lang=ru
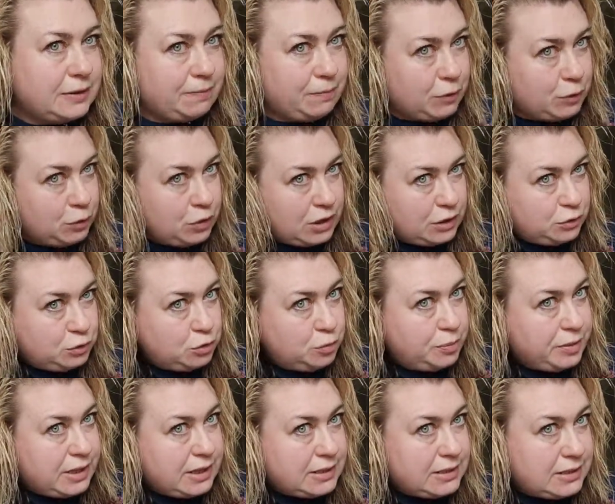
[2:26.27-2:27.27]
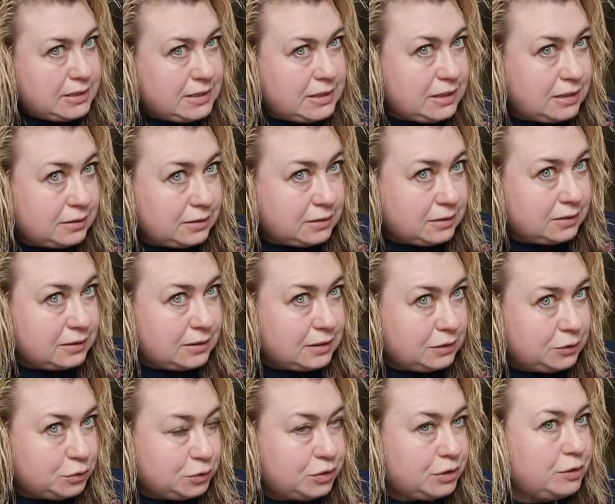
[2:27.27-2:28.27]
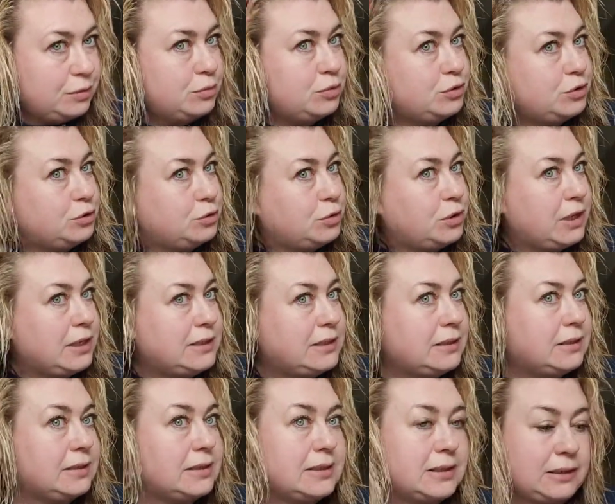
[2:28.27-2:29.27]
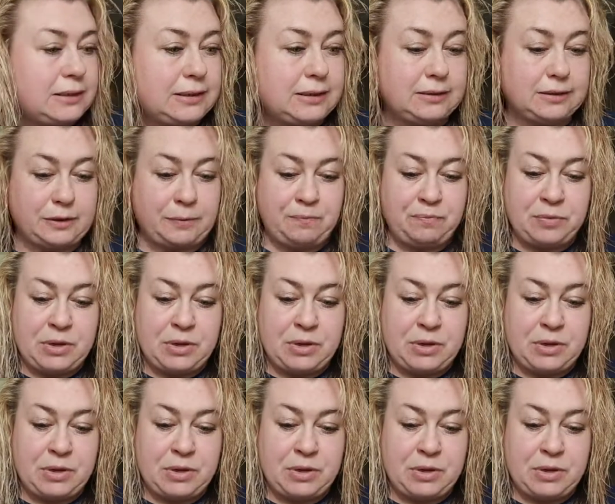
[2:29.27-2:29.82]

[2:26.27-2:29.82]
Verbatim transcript: но одну прядь сделала, которая будет уходить на затылок.